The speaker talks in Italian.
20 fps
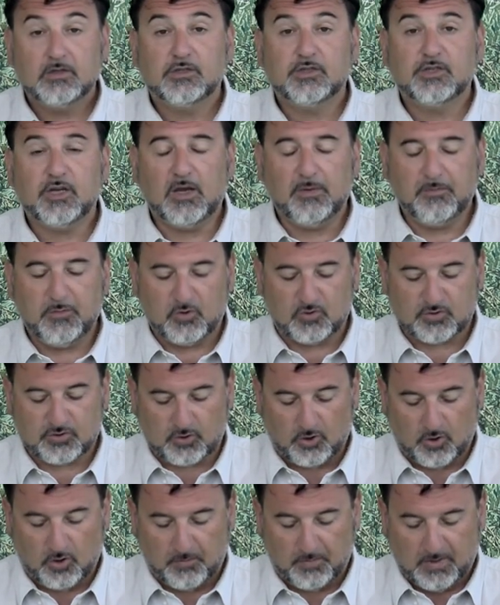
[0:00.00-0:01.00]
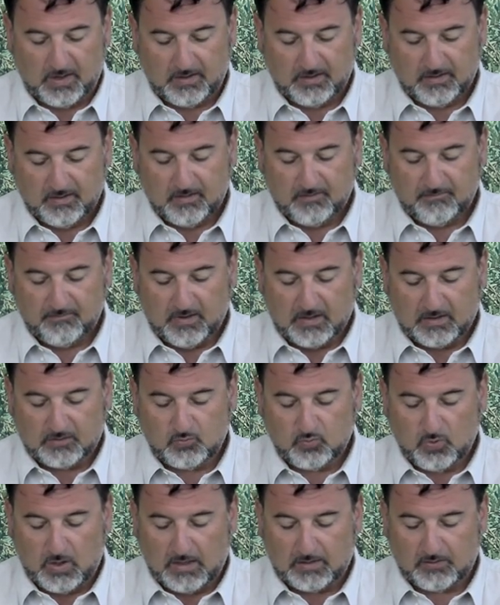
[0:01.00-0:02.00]
Cemiostoma, va
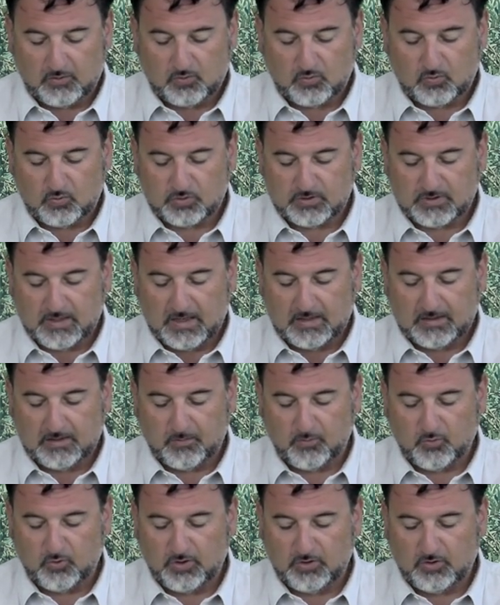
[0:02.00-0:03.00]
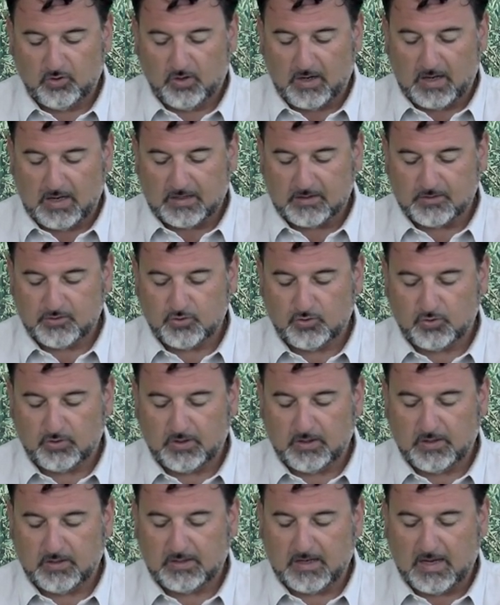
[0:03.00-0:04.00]
attuato un costante monitoraggio
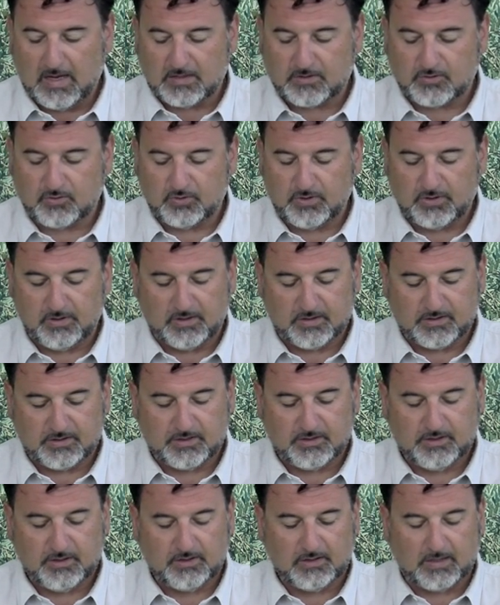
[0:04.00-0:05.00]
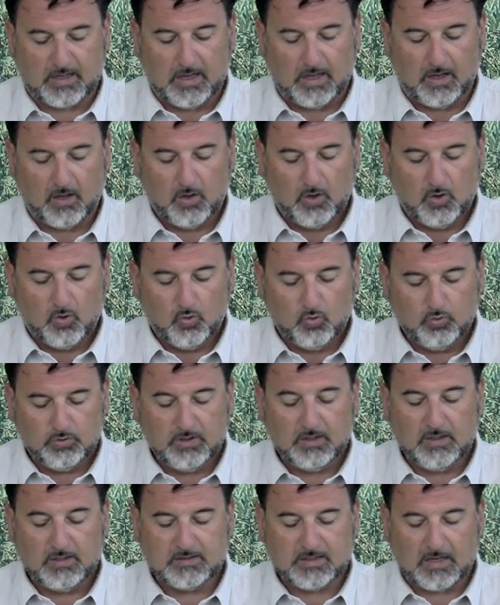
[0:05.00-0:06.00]
in caso di necessità
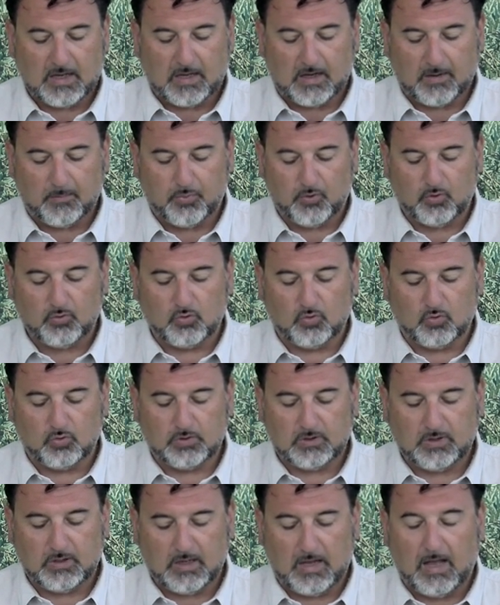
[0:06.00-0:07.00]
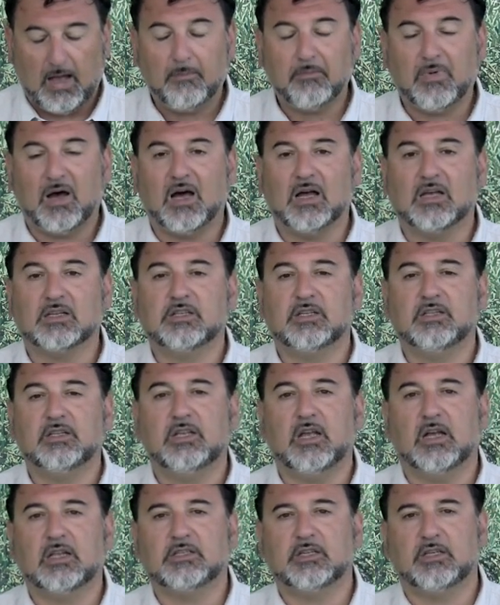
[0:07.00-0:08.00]
utilizzare prodotti a base
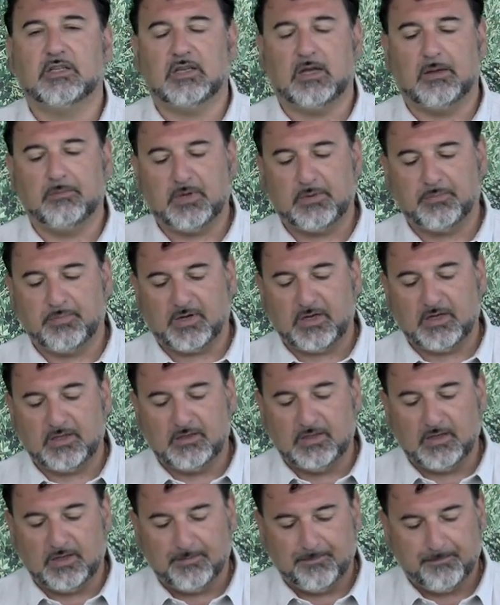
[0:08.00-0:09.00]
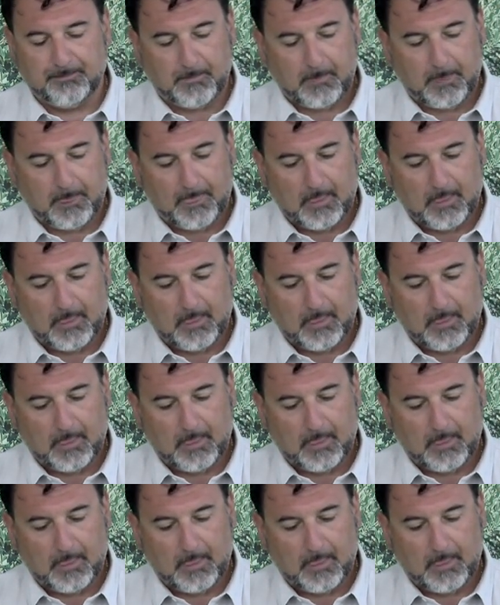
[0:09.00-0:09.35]
di acetamiprid.